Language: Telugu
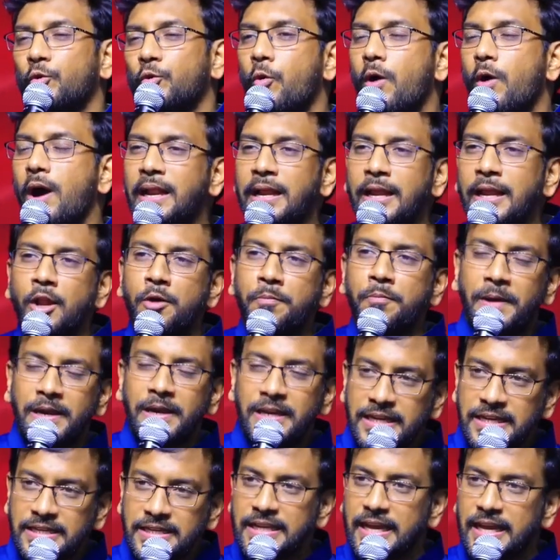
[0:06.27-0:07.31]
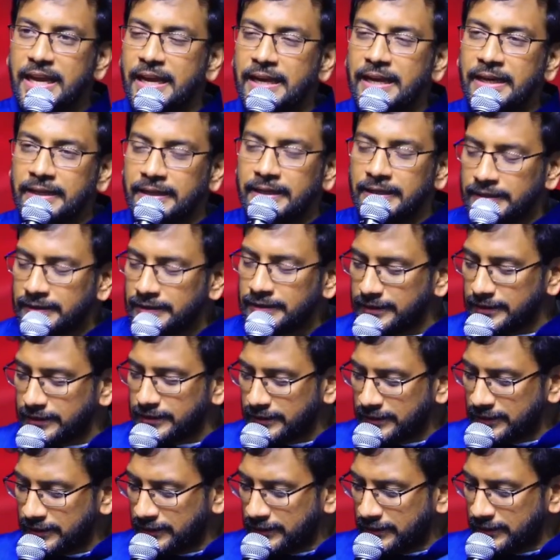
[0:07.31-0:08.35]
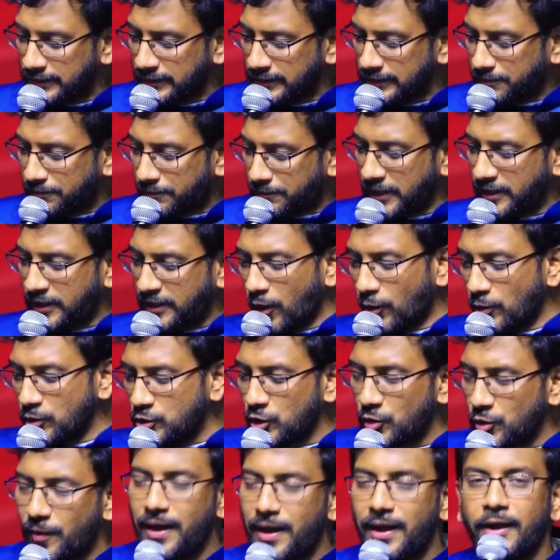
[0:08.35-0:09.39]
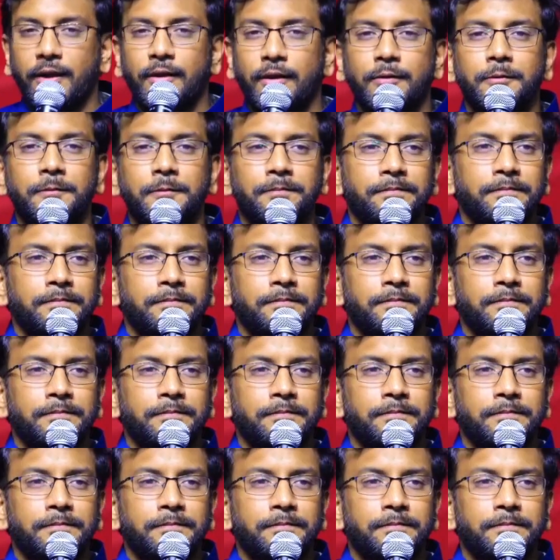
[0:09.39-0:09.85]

క్వారీలో పనిచేసే ఆయన ప్రతిరోజు వెళ్ళడం